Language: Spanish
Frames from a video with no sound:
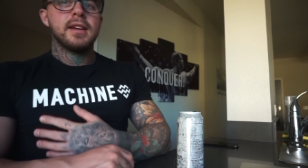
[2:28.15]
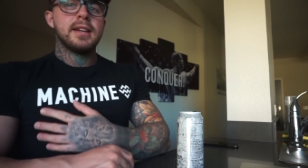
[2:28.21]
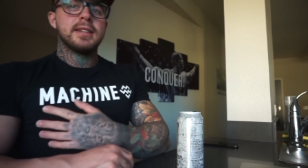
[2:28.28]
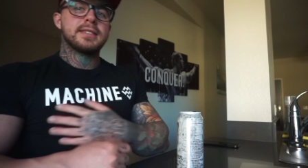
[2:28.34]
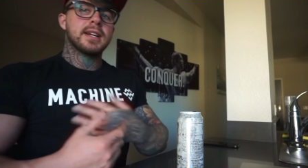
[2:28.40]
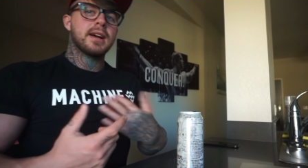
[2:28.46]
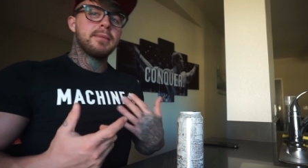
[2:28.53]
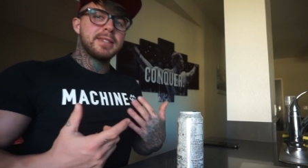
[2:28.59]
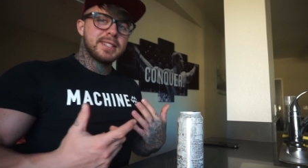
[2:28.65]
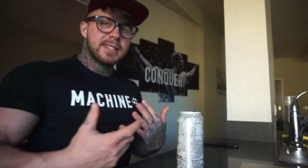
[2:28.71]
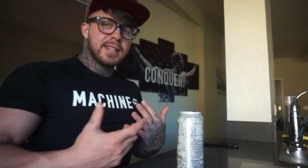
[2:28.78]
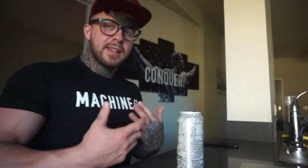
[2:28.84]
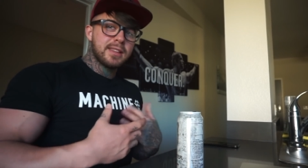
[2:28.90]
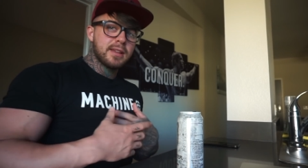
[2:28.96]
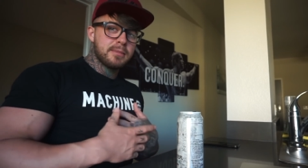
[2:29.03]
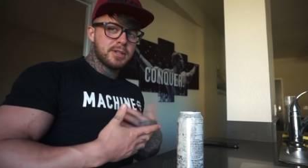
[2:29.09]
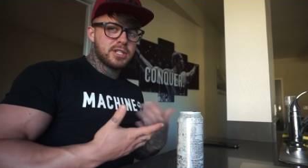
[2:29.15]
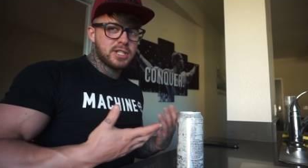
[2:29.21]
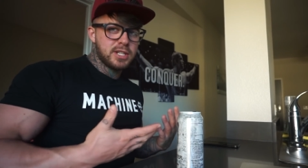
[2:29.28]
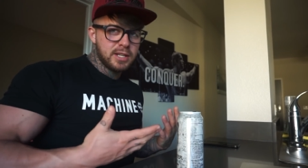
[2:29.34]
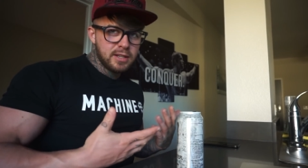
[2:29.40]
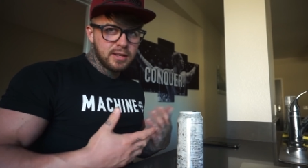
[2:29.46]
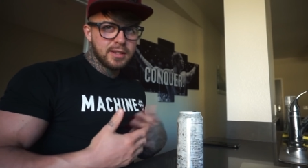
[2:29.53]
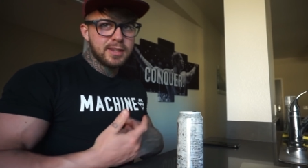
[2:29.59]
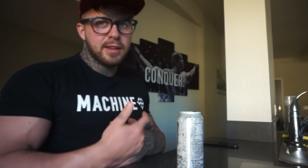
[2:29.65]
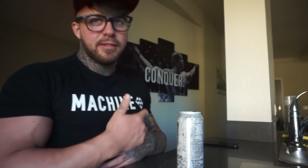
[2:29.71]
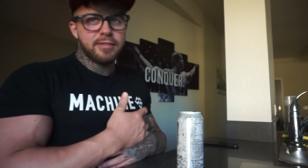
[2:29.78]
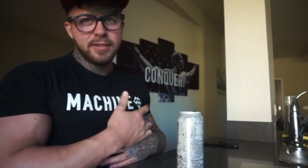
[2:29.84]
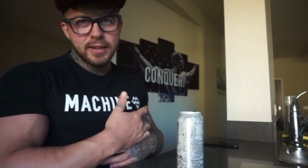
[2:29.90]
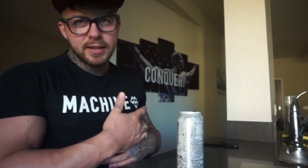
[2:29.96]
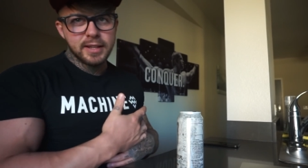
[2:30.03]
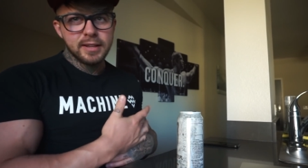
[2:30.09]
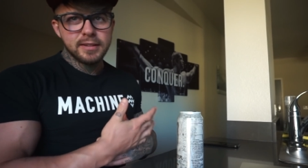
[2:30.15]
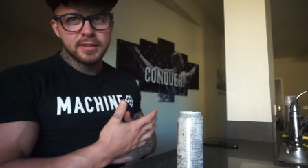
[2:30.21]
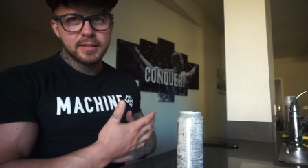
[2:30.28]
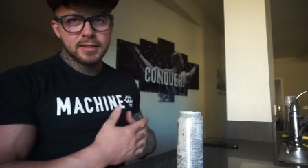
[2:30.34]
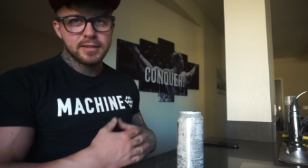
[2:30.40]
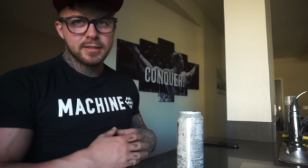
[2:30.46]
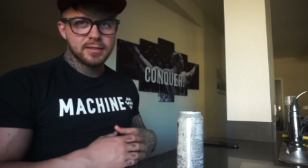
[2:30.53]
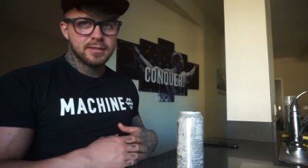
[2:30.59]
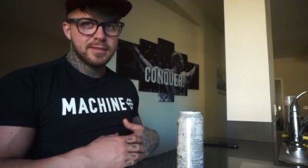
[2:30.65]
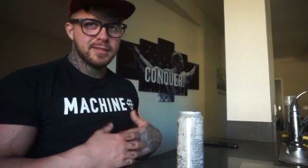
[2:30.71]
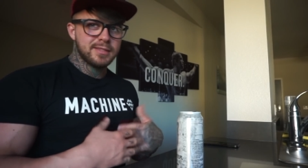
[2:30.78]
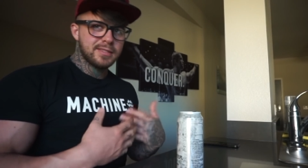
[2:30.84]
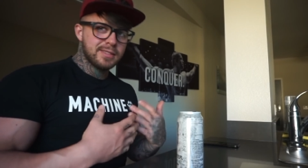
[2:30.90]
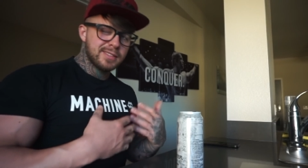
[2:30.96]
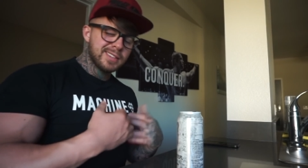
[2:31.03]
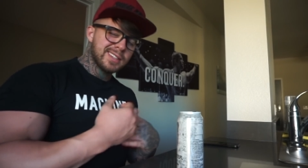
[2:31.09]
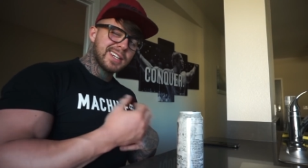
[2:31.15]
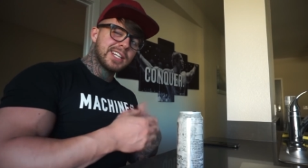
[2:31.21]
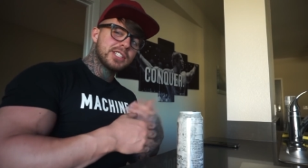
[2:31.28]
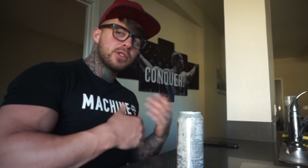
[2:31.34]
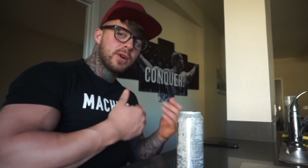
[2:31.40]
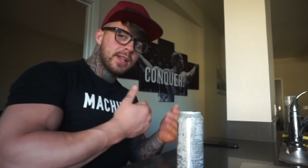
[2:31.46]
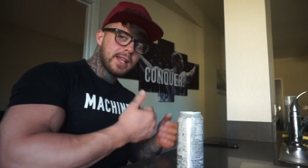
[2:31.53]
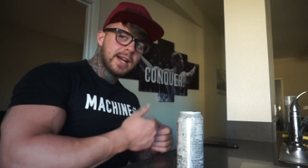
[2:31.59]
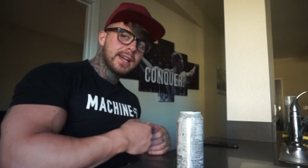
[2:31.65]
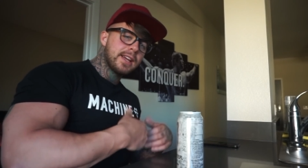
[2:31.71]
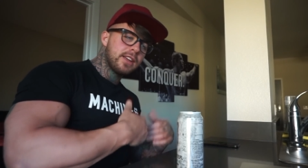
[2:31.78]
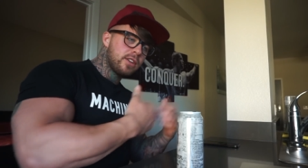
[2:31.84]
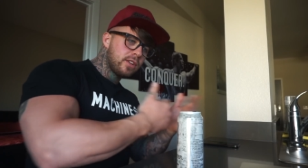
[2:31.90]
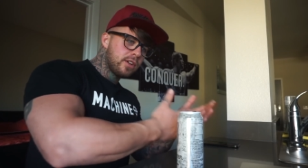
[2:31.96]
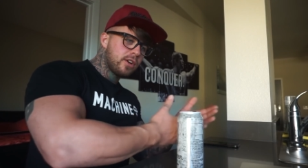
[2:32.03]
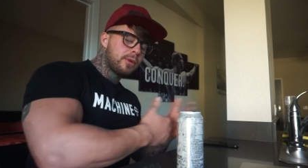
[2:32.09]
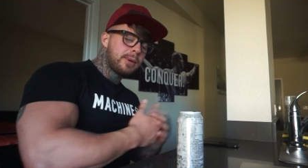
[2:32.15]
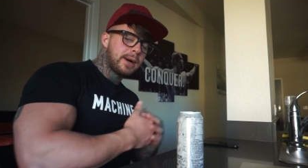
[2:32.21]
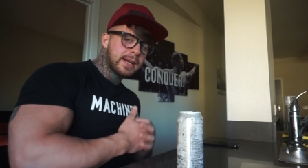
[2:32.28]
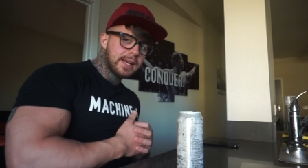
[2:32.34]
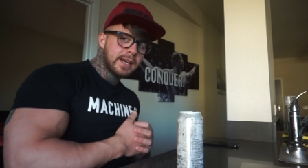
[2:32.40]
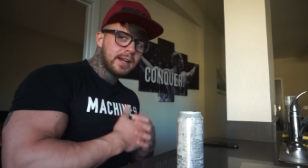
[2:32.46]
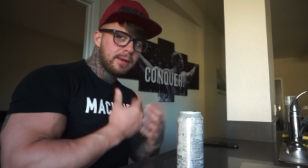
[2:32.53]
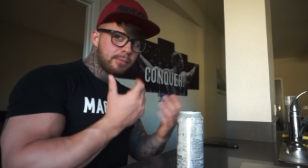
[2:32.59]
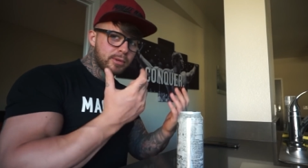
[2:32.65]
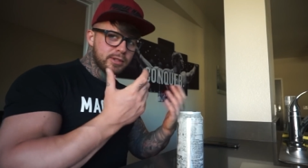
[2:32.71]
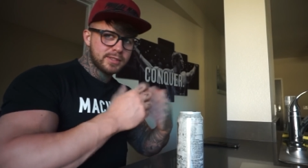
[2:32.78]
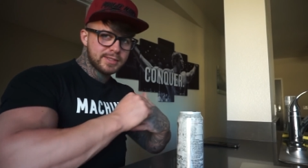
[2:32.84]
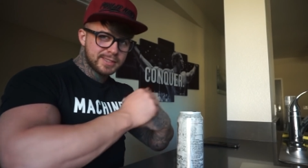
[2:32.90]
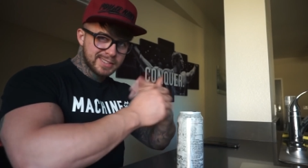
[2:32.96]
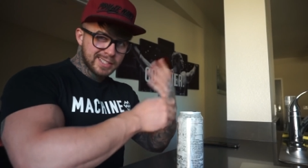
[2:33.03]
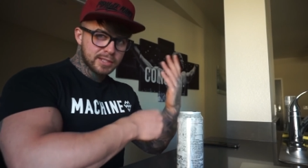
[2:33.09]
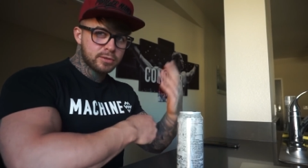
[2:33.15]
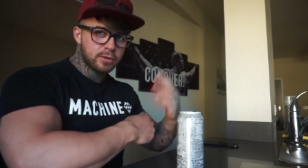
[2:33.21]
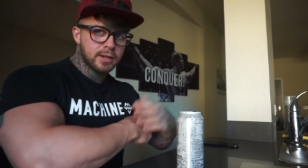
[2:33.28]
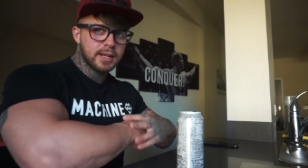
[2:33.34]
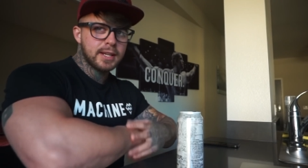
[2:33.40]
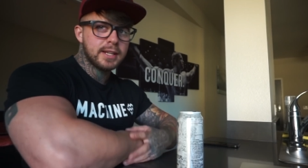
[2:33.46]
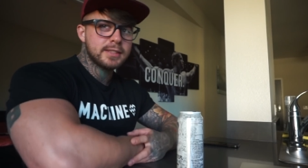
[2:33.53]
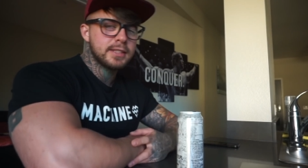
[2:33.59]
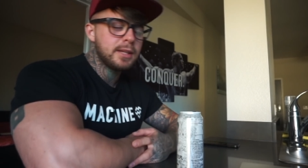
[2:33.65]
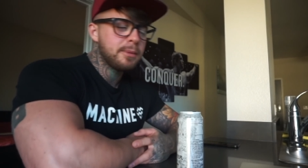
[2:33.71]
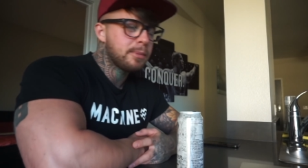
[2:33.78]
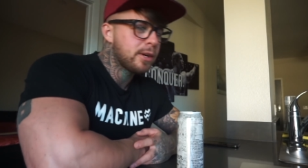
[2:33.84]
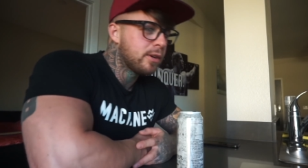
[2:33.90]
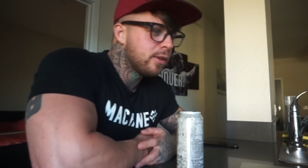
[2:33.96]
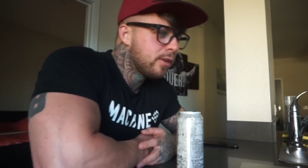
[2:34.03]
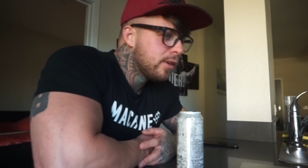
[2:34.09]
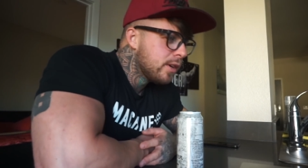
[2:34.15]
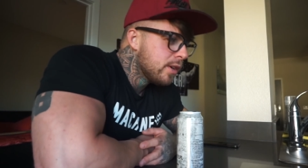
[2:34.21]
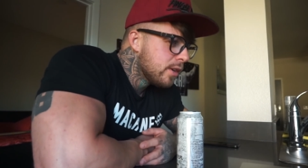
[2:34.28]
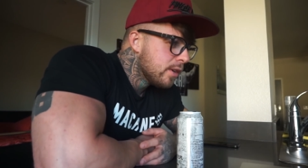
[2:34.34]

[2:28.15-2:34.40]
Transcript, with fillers: Esta camiseta dice Machine de Fitness. Mm, casualidad que yo digo máquina, pues casualidad sí, pero